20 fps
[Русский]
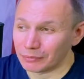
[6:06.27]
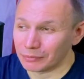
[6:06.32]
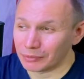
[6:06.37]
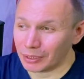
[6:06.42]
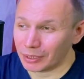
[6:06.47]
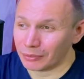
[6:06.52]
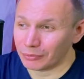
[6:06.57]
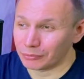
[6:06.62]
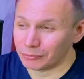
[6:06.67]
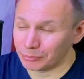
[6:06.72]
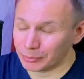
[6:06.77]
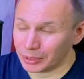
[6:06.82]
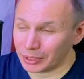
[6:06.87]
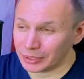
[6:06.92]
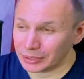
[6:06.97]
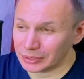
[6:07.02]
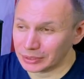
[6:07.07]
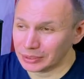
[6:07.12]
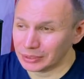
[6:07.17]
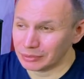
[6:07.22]
А в
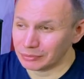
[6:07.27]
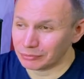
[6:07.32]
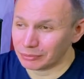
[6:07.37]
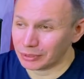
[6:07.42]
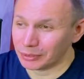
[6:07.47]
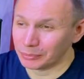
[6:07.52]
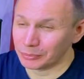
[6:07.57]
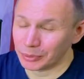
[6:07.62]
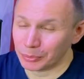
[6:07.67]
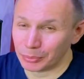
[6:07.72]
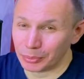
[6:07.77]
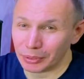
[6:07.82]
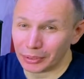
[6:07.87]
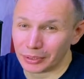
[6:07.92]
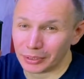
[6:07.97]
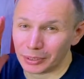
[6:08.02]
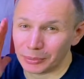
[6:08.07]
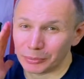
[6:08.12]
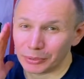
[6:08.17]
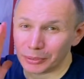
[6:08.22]
магазине вам на
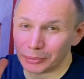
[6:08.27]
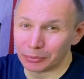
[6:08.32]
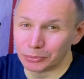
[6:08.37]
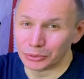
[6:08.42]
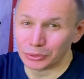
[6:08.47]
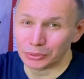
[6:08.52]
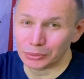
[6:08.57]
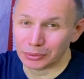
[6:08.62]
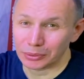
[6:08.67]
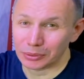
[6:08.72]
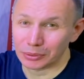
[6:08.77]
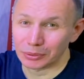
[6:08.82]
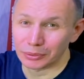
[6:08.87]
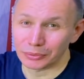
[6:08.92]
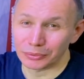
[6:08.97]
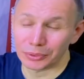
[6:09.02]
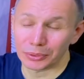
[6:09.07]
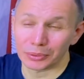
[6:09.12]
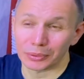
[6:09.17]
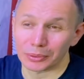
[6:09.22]
пилораме там уж и
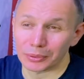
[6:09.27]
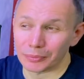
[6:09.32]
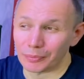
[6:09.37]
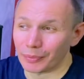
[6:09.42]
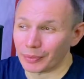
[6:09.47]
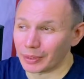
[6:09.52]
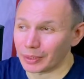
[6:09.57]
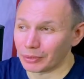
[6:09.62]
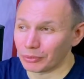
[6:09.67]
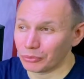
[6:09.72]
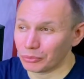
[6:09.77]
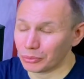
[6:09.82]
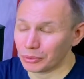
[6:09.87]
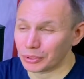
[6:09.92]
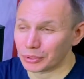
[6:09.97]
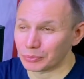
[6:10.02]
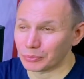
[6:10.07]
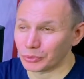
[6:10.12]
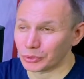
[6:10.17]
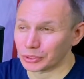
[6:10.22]
все. Ну, то
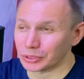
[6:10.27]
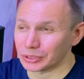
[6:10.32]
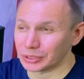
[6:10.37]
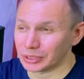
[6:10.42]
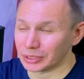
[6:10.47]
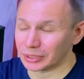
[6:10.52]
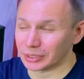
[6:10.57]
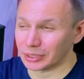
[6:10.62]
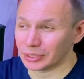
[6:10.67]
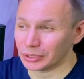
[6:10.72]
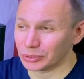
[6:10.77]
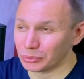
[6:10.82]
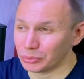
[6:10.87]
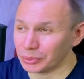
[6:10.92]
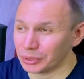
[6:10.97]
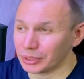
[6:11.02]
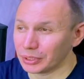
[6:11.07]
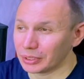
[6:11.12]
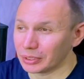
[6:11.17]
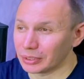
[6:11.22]
есть можно сделать такие
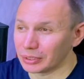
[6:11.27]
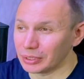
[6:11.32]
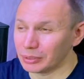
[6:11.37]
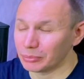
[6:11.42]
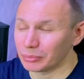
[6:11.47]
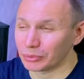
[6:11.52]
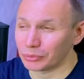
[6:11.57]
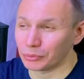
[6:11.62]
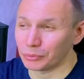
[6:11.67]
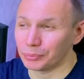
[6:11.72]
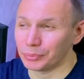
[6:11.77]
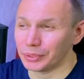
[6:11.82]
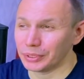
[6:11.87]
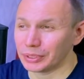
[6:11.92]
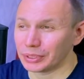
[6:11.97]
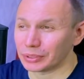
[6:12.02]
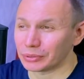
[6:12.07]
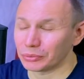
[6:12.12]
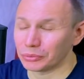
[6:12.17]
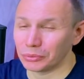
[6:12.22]
стойки, либо купить
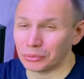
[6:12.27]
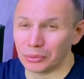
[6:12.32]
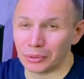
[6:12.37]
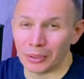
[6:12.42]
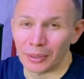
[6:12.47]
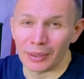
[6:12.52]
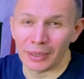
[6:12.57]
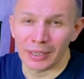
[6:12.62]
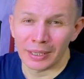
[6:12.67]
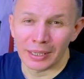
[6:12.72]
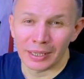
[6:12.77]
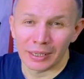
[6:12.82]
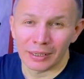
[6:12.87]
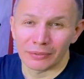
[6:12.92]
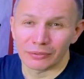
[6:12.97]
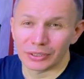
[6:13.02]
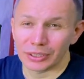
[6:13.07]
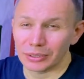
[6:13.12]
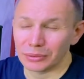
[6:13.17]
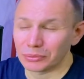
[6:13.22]
их, но
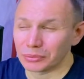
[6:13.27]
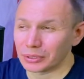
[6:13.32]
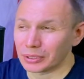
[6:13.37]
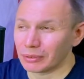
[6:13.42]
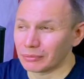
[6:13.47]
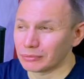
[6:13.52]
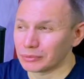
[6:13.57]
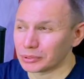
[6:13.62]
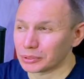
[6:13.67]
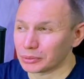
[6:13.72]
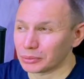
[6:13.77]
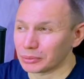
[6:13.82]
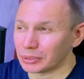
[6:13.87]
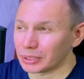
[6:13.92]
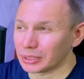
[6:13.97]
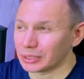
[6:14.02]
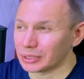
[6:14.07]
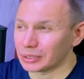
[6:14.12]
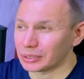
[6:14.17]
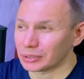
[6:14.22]
в силу того, что
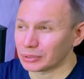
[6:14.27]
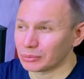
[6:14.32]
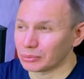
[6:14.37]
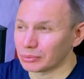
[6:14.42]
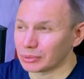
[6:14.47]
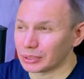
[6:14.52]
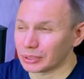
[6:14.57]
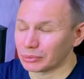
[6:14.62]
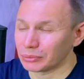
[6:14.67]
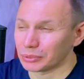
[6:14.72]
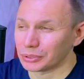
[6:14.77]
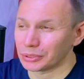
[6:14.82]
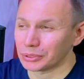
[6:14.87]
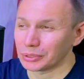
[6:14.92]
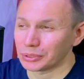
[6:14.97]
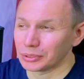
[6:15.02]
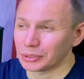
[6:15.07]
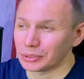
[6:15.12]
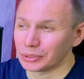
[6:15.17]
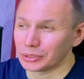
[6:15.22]
такие стойки
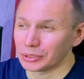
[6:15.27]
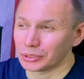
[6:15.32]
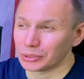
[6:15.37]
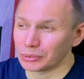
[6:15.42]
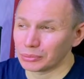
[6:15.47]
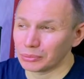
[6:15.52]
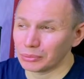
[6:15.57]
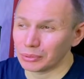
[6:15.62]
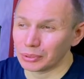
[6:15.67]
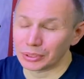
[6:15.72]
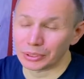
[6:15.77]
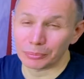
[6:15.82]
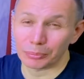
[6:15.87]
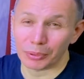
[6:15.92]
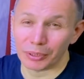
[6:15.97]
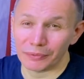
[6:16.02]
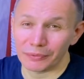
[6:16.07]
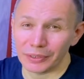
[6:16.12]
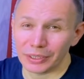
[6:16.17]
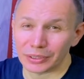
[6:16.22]
очень тяжелые
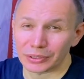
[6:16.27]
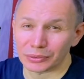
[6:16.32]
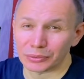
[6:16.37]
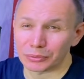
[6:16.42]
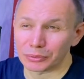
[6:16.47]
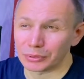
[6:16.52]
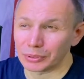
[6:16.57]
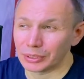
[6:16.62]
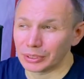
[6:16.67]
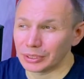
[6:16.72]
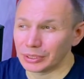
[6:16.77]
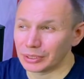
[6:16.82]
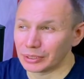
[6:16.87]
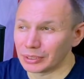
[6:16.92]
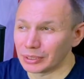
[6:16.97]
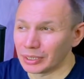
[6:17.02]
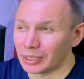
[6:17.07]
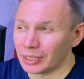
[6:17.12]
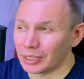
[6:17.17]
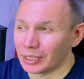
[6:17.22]
по весу
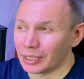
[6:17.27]
и